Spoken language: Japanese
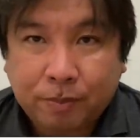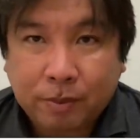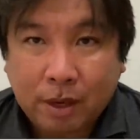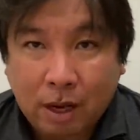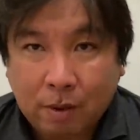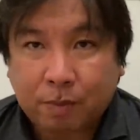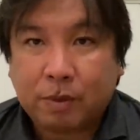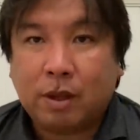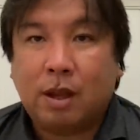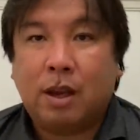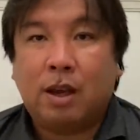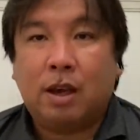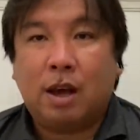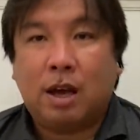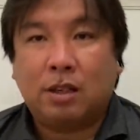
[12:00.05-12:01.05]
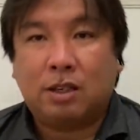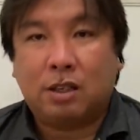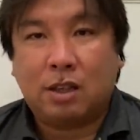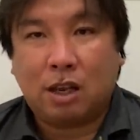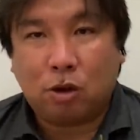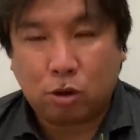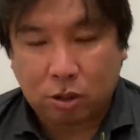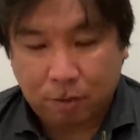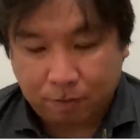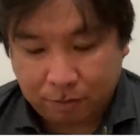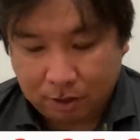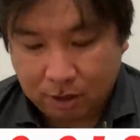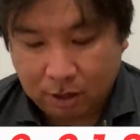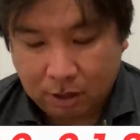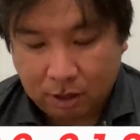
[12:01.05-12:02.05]
ね、えー、阪神対巨人。
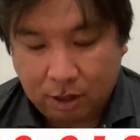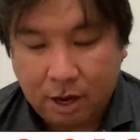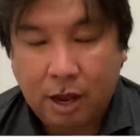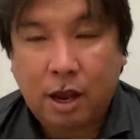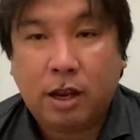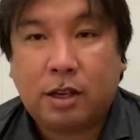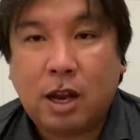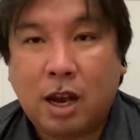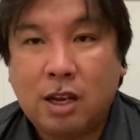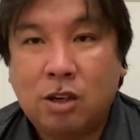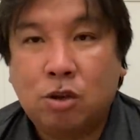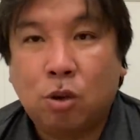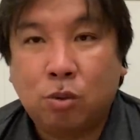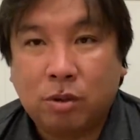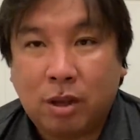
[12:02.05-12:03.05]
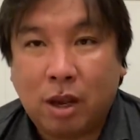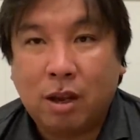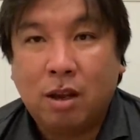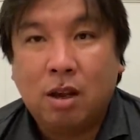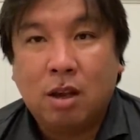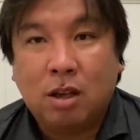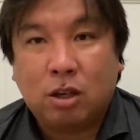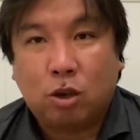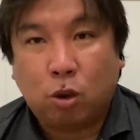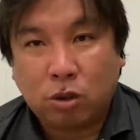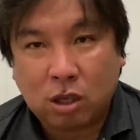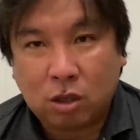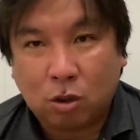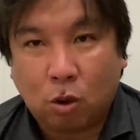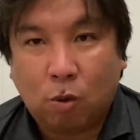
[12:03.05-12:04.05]
0対4で巨
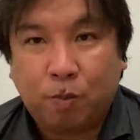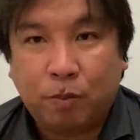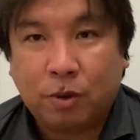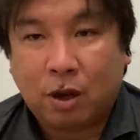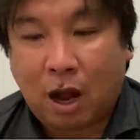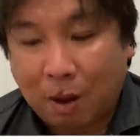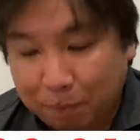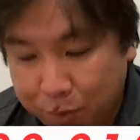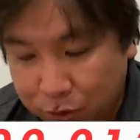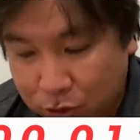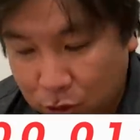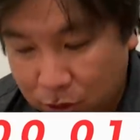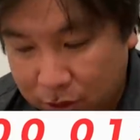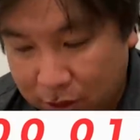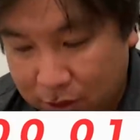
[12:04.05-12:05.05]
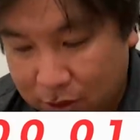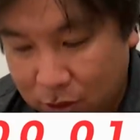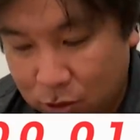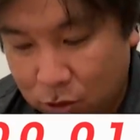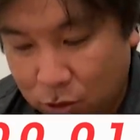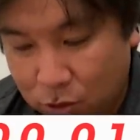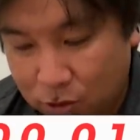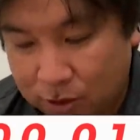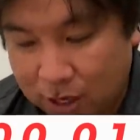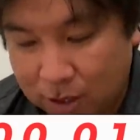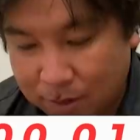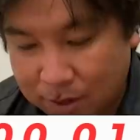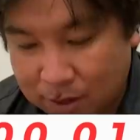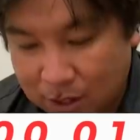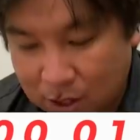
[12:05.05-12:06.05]
人の完封勝利っていうところにな
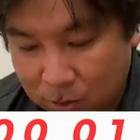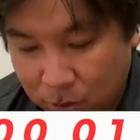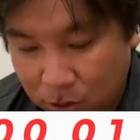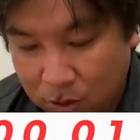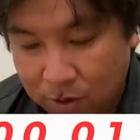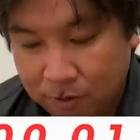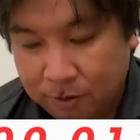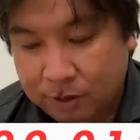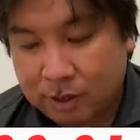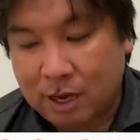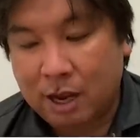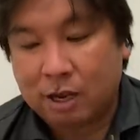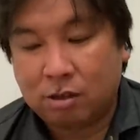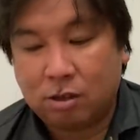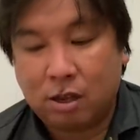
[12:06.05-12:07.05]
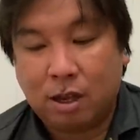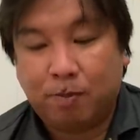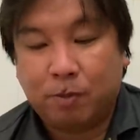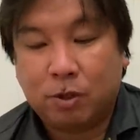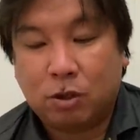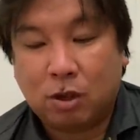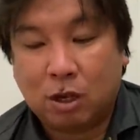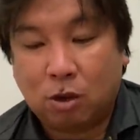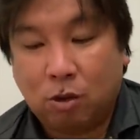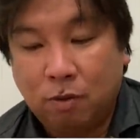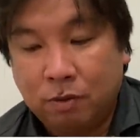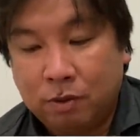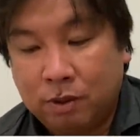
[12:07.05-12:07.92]
したけども、ジャイアンツね、菅野、